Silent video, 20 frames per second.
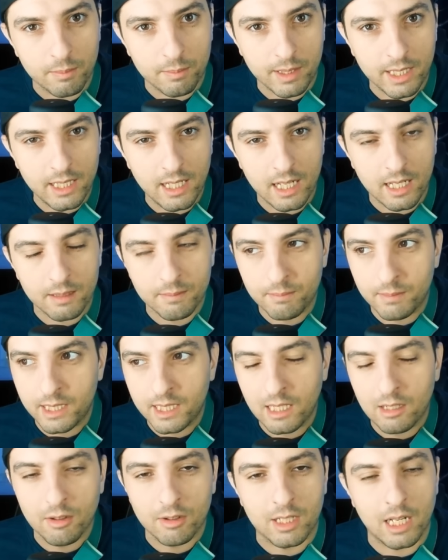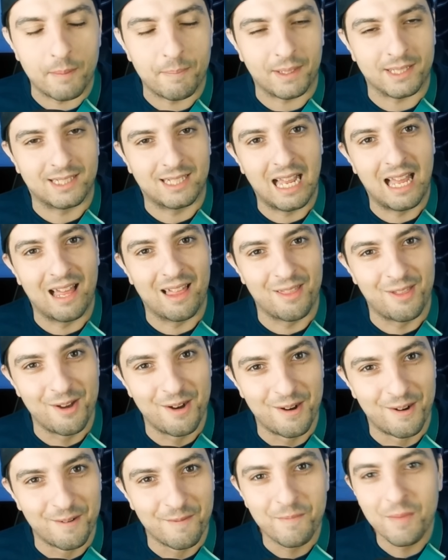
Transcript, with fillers: mira, mira lo que ha pasado,